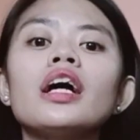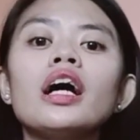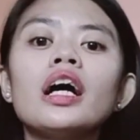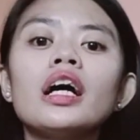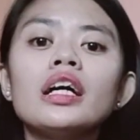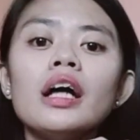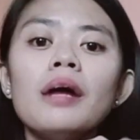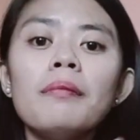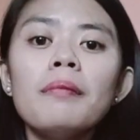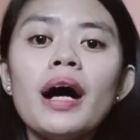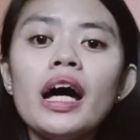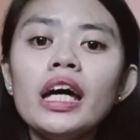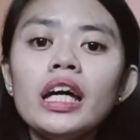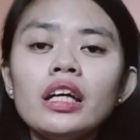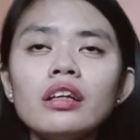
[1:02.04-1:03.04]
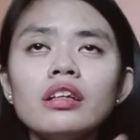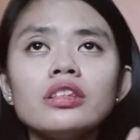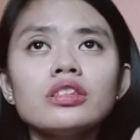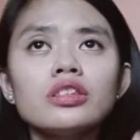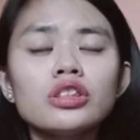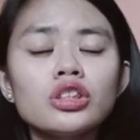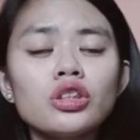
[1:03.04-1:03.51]
gamay
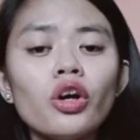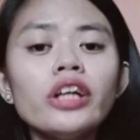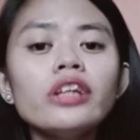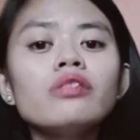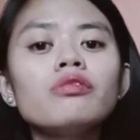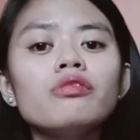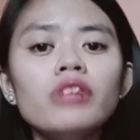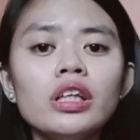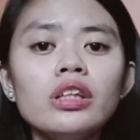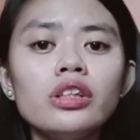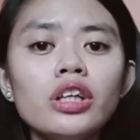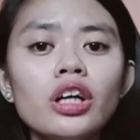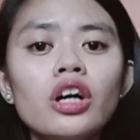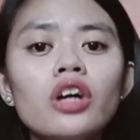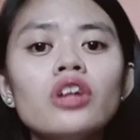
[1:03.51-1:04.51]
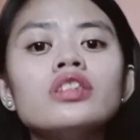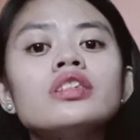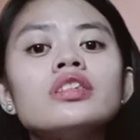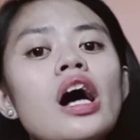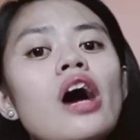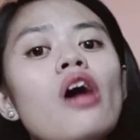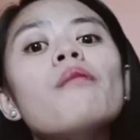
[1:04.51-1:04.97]
short video
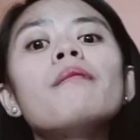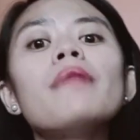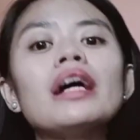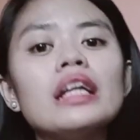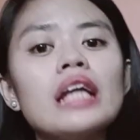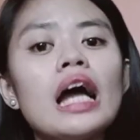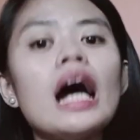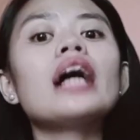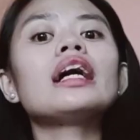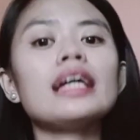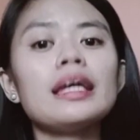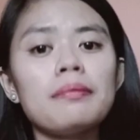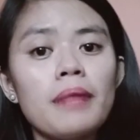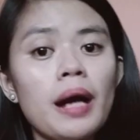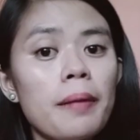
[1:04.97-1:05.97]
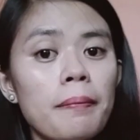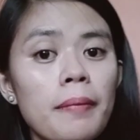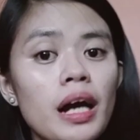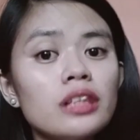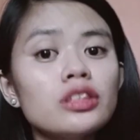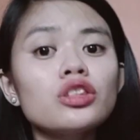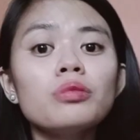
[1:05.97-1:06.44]
sa akong paglaag kay
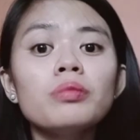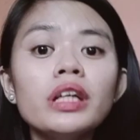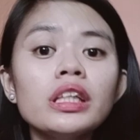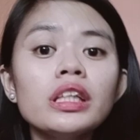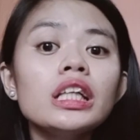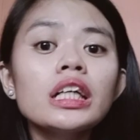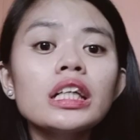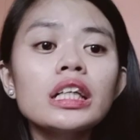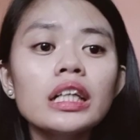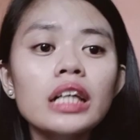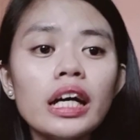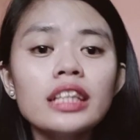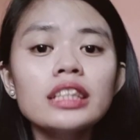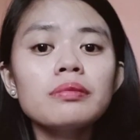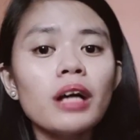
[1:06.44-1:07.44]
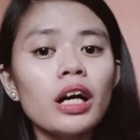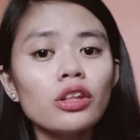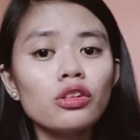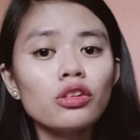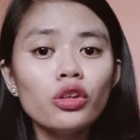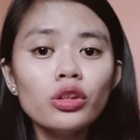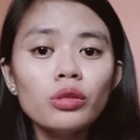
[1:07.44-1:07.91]
mama. So, may na lang guys,
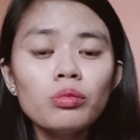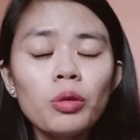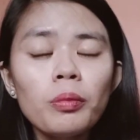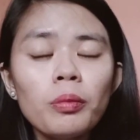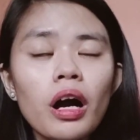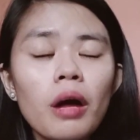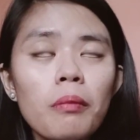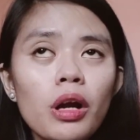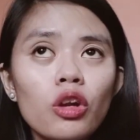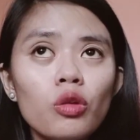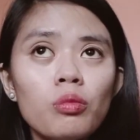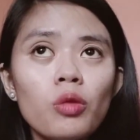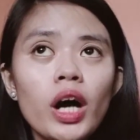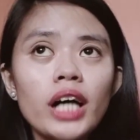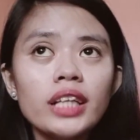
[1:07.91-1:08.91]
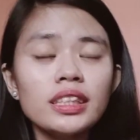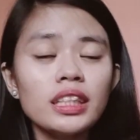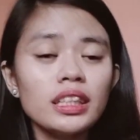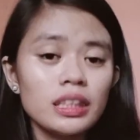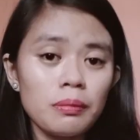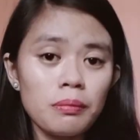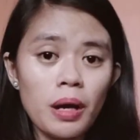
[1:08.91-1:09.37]
makatuod mo, makabalo mo, asa
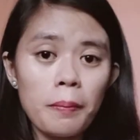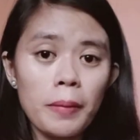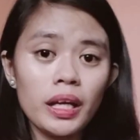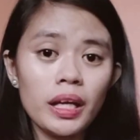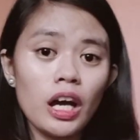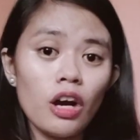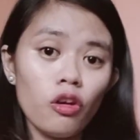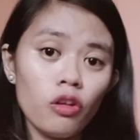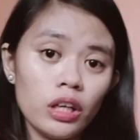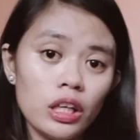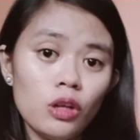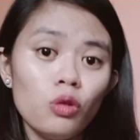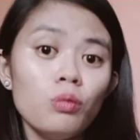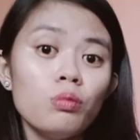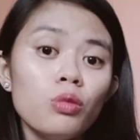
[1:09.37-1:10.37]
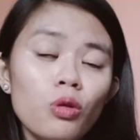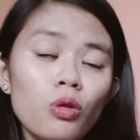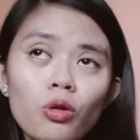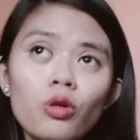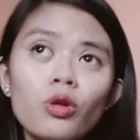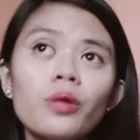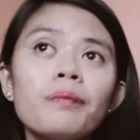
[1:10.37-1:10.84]
si mama na ako
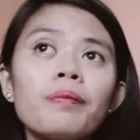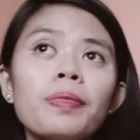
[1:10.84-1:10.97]
gilubong.